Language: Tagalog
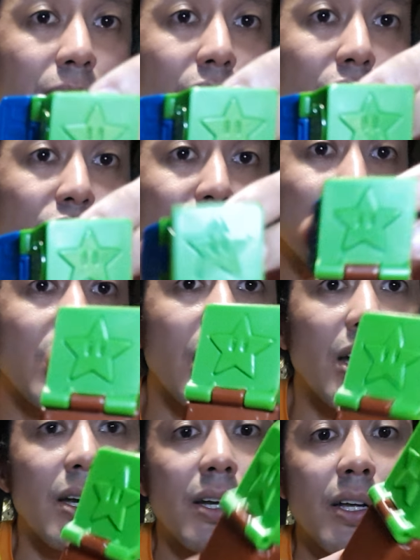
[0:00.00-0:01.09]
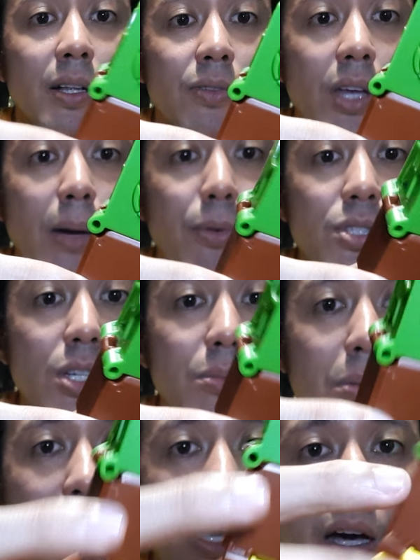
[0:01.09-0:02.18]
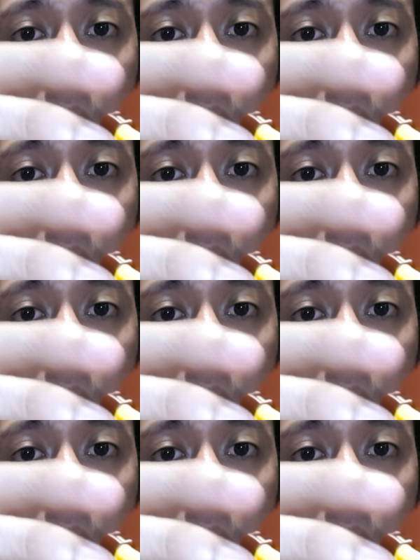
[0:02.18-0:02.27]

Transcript: Yun, yung star. Tapos ano pa ba?